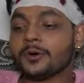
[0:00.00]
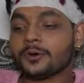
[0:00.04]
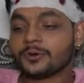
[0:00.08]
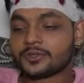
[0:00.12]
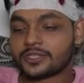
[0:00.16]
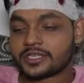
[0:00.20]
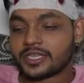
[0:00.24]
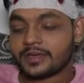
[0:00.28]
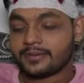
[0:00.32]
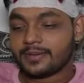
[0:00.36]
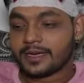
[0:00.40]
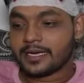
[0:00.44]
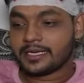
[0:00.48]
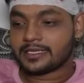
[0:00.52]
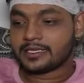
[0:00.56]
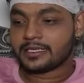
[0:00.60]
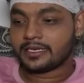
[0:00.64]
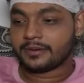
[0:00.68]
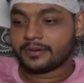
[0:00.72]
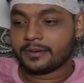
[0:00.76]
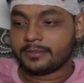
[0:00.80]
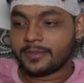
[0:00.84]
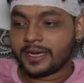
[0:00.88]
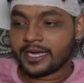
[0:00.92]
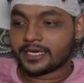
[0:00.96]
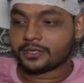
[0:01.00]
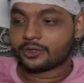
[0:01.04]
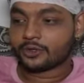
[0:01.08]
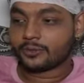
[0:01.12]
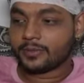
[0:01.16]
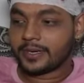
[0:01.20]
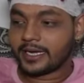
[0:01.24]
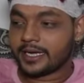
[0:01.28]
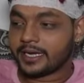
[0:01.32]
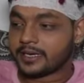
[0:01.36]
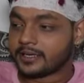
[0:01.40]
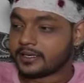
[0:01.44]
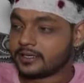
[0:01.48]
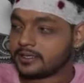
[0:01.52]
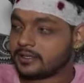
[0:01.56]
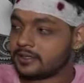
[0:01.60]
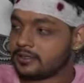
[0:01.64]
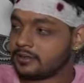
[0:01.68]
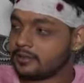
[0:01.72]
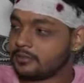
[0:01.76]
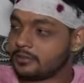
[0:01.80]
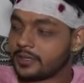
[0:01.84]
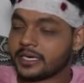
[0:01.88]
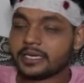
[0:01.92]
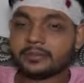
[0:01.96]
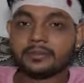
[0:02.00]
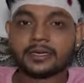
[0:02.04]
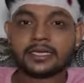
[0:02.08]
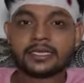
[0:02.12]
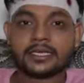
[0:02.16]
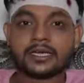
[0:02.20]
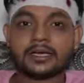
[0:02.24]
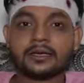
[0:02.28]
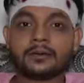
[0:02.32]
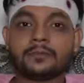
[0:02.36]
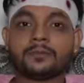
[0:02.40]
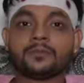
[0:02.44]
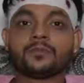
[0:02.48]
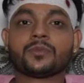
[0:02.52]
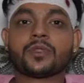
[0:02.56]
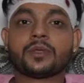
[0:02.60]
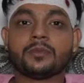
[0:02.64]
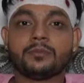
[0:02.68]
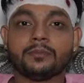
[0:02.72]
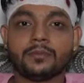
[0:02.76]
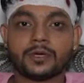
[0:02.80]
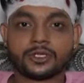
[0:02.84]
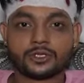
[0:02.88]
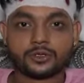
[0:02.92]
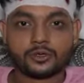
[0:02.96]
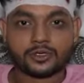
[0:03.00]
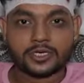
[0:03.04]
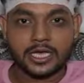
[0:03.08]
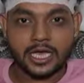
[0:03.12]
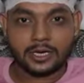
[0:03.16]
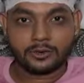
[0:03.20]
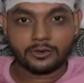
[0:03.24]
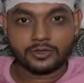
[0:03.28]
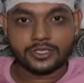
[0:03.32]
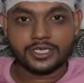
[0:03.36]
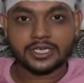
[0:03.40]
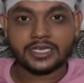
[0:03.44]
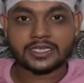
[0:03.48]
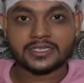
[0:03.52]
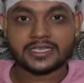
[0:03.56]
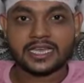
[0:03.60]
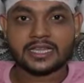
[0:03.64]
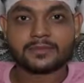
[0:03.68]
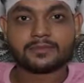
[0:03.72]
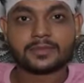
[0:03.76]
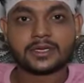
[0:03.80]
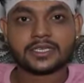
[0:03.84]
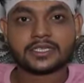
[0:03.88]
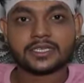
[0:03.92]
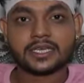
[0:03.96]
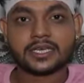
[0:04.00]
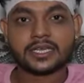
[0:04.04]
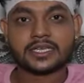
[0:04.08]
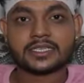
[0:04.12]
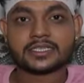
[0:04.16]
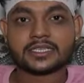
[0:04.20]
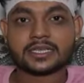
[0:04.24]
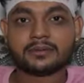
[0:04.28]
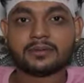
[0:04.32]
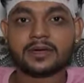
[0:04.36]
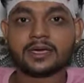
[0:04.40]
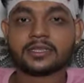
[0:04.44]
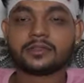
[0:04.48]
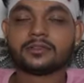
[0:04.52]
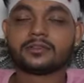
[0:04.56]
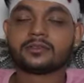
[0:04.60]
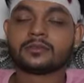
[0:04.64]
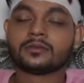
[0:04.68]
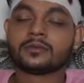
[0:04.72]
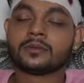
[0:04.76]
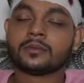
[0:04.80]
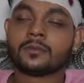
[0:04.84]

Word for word: उसके बाद अभी बैक टू बैक बड़े भैया मंजुल ठाकुर जी के साथ पिक्चर है इसके बाद